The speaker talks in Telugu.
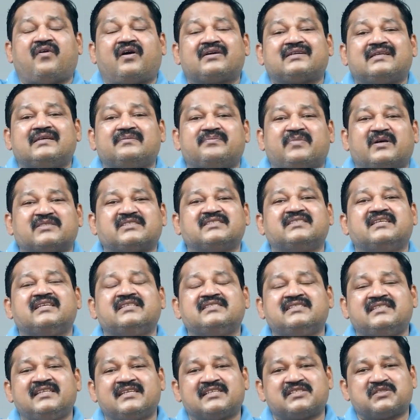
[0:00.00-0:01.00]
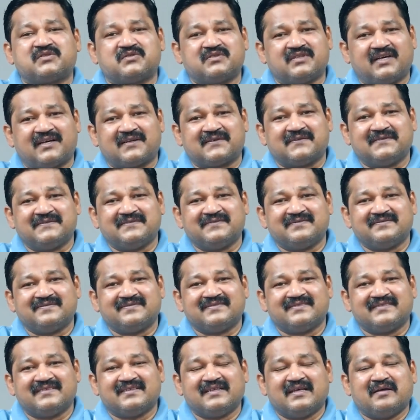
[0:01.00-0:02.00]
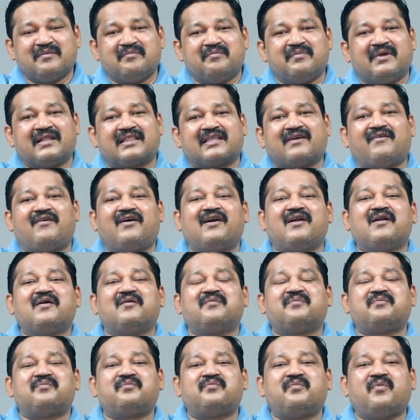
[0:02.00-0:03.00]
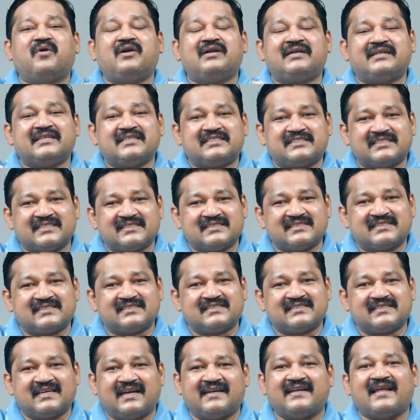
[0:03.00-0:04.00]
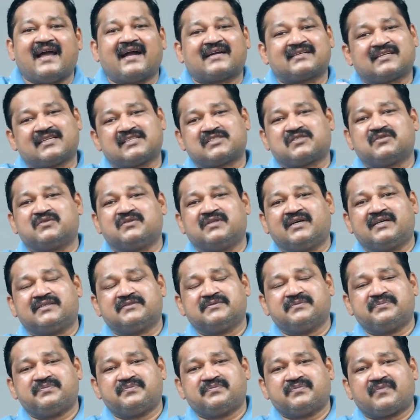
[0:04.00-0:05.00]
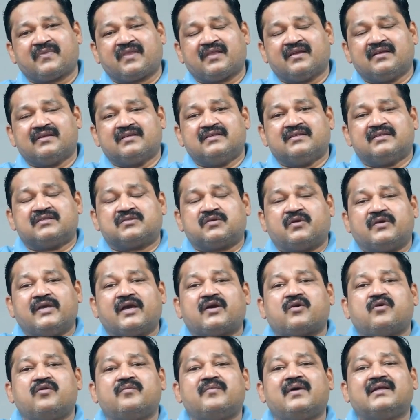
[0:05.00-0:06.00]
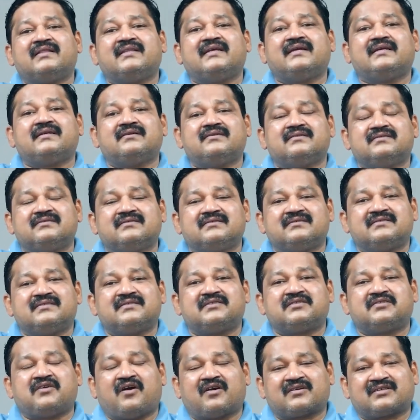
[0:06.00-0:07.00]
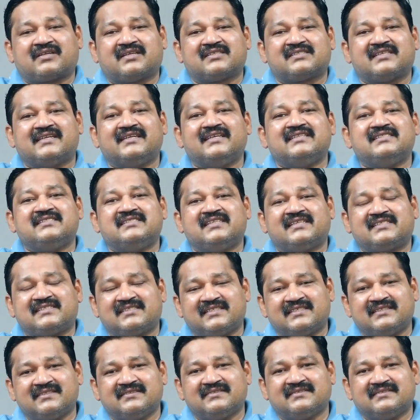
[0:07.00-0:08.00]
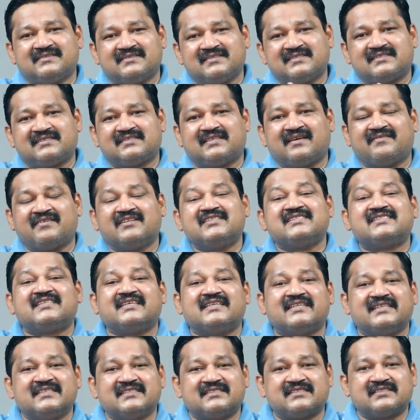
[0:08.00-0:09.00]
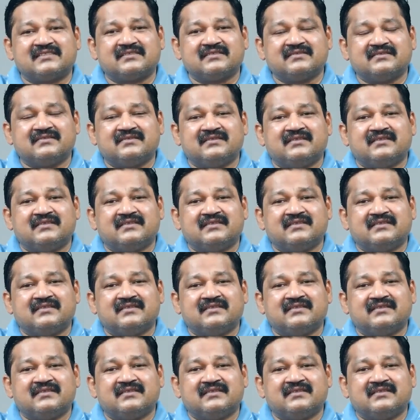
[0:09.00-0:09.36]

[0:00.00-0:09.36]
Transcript: ఫార్టీ పర్సెంట్ ఇంజనీర్స్ ఉన్నారు మిగతా వాళ్ళు పొలిటీషియన్స్ అండ్ యాక్టర్స్ ఉన్నారు సో ఎక్కువ మంది డాక్టర్స్ అండ్ ఇంజనీర్స్ ఇన్ సెవెన్ సిరీస్